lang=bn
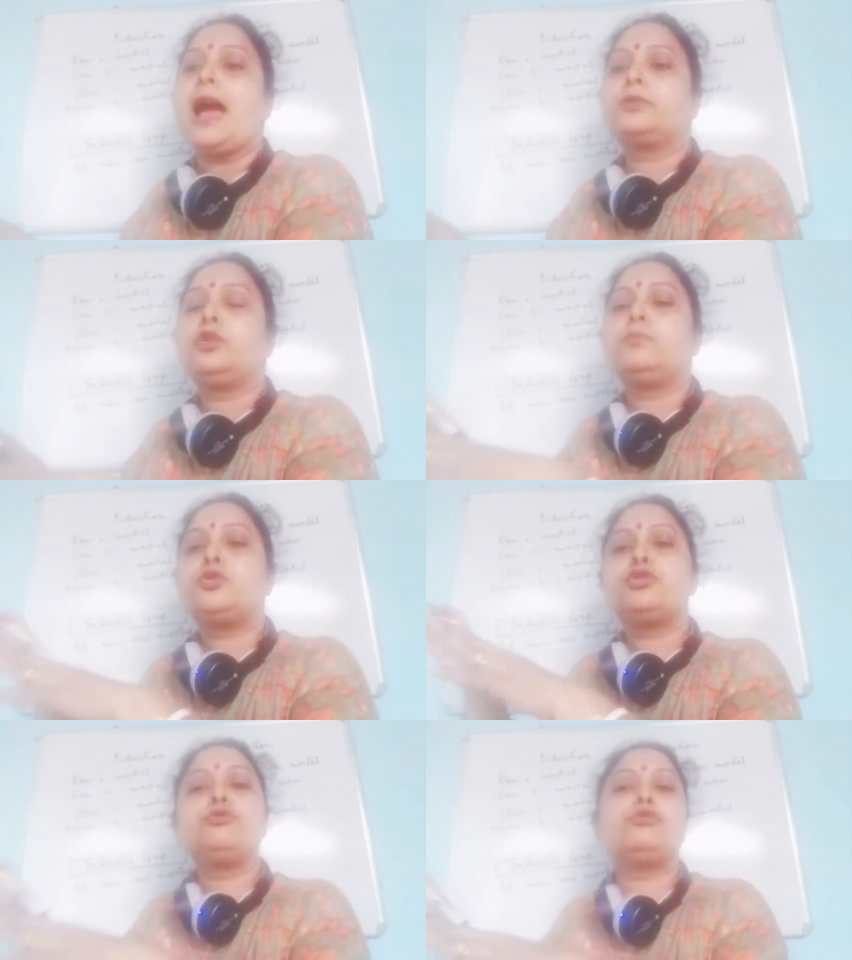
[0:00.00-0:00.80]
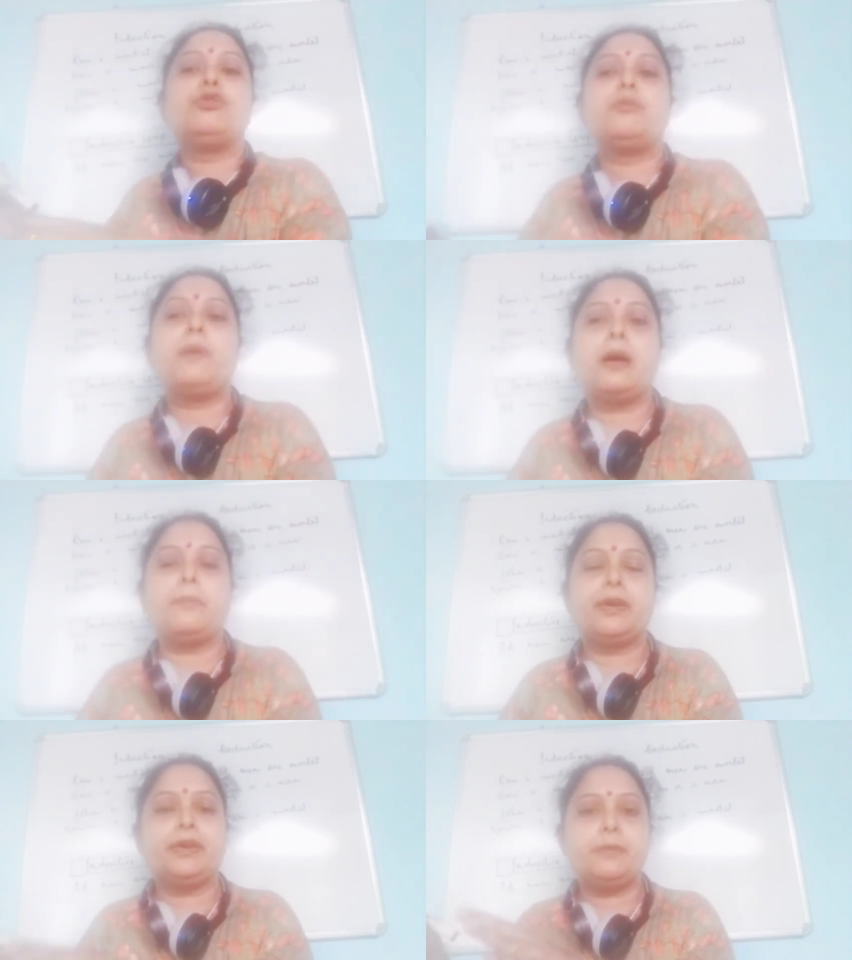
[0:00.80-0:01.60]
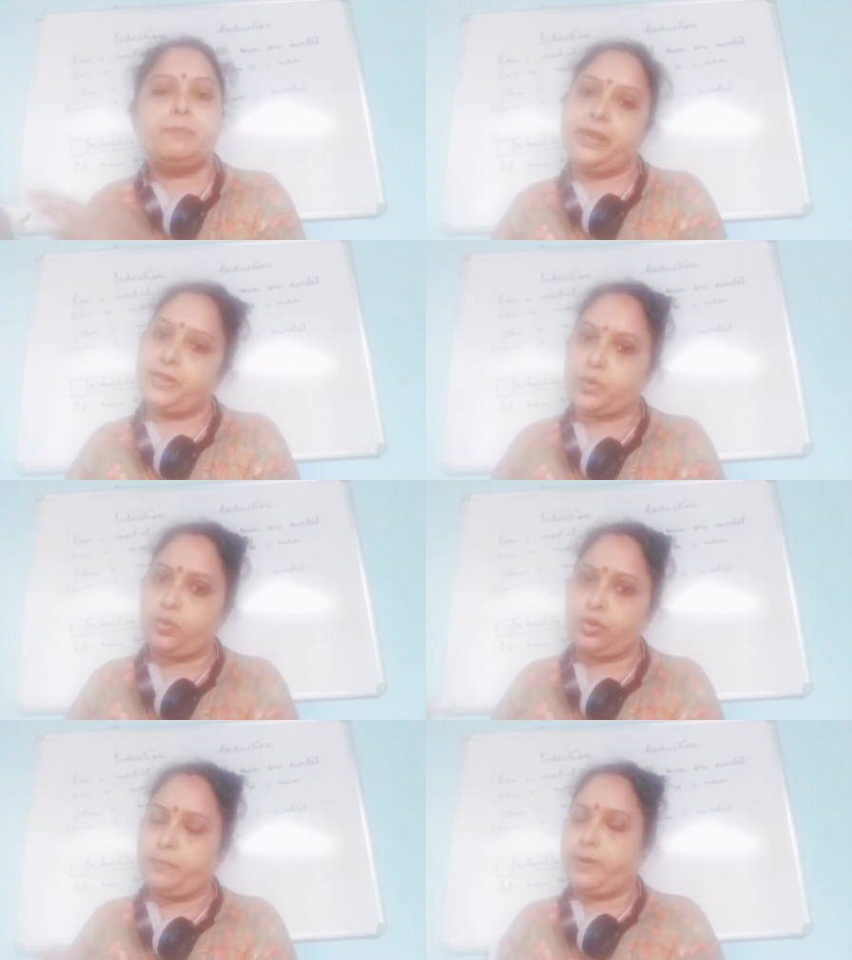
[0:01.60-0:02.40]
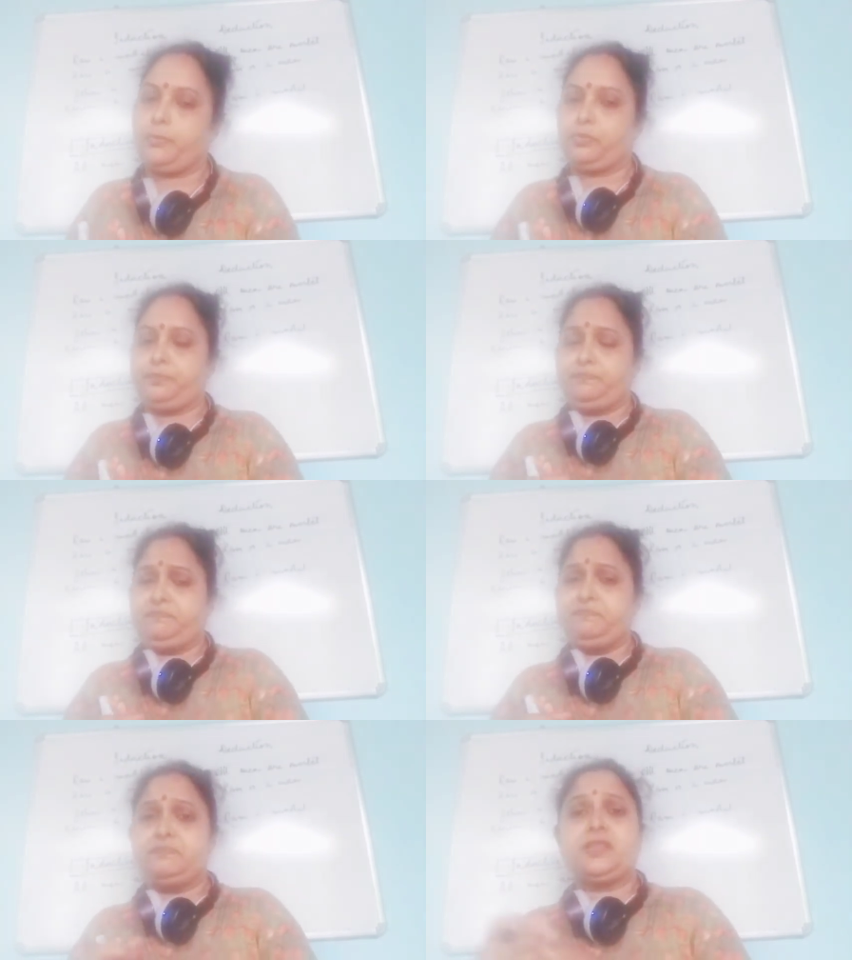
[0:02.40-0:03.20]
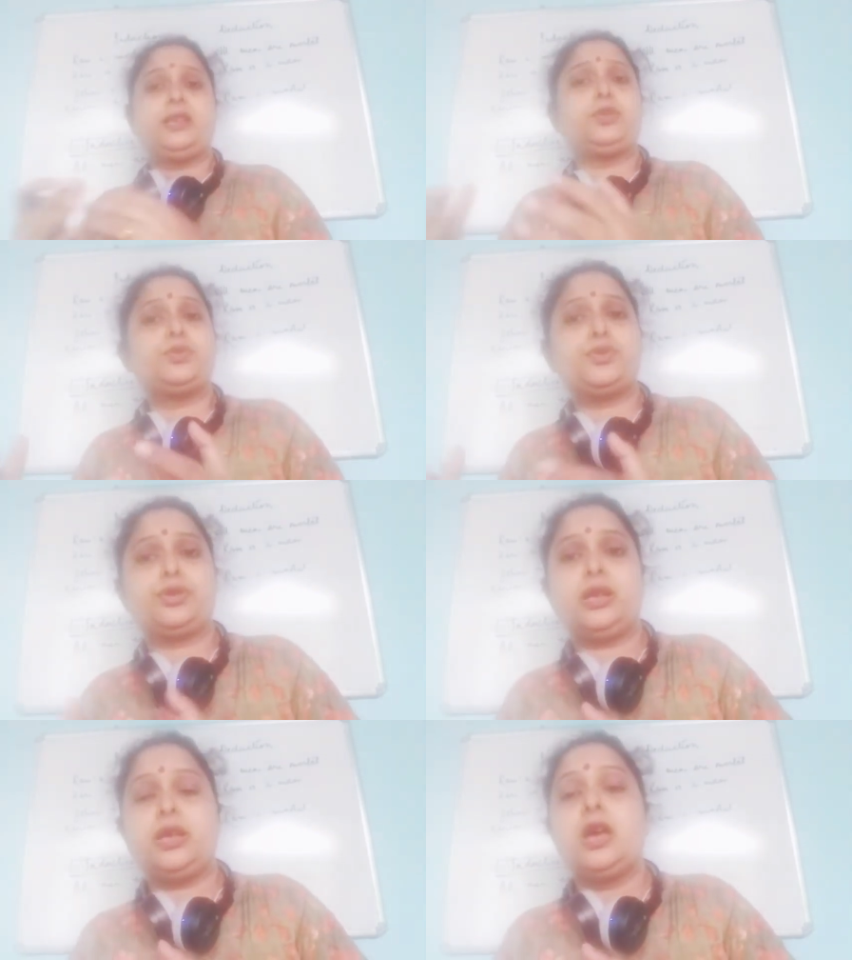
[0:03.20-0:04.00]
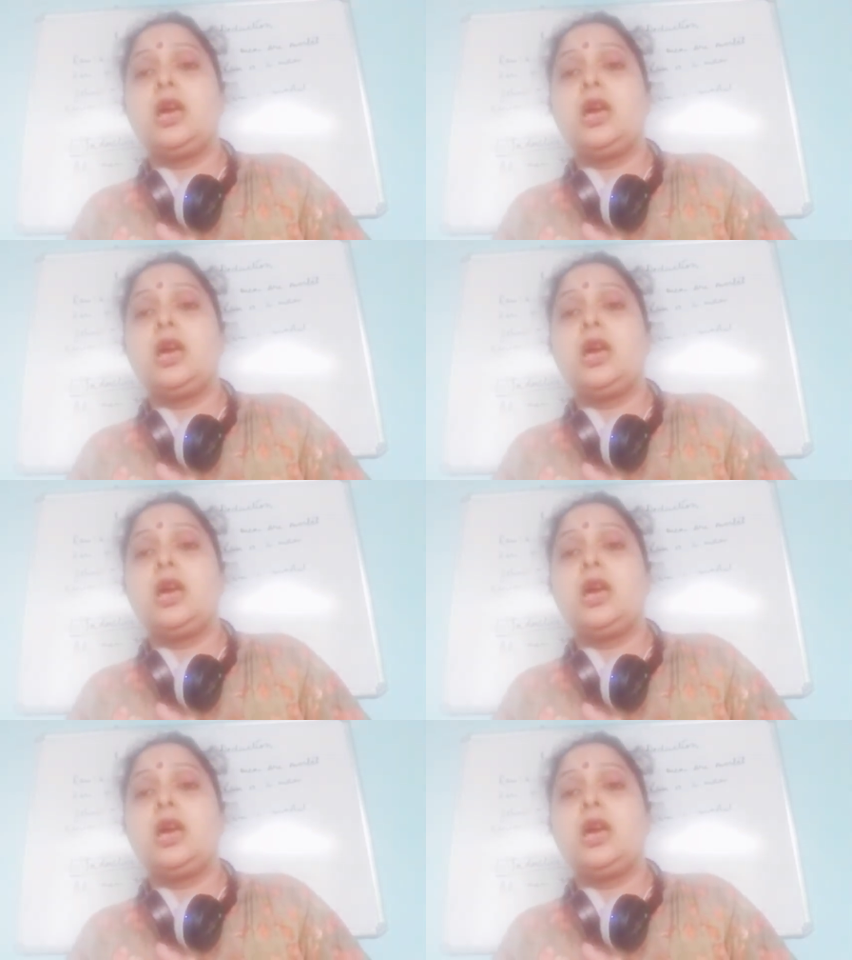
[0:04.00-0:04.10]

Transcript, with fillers: একদম সুন্দরভাবে গিয়ে প্লেস করতে পারবো কিন্তু যদি